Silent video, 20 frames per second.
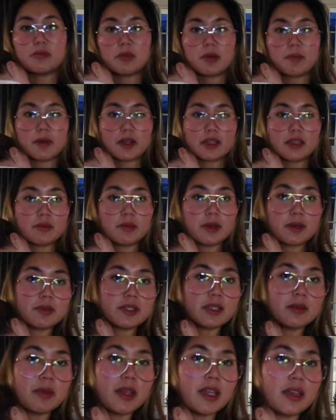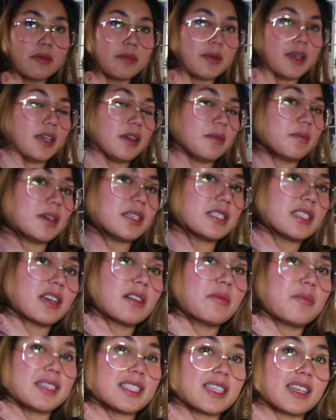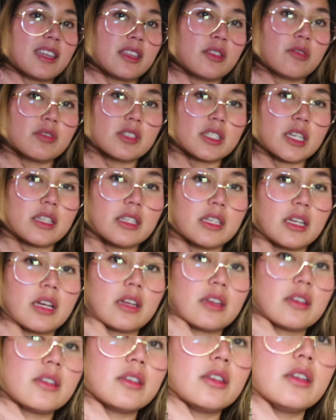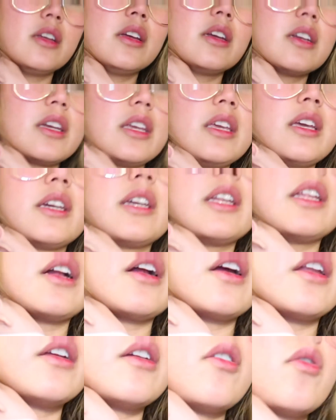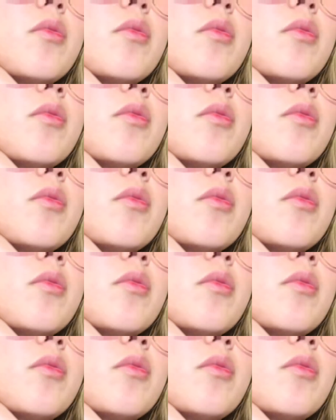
may plate, babe. Si baby, may sak masakit yung tiyan niya. Kaya kinakarga ko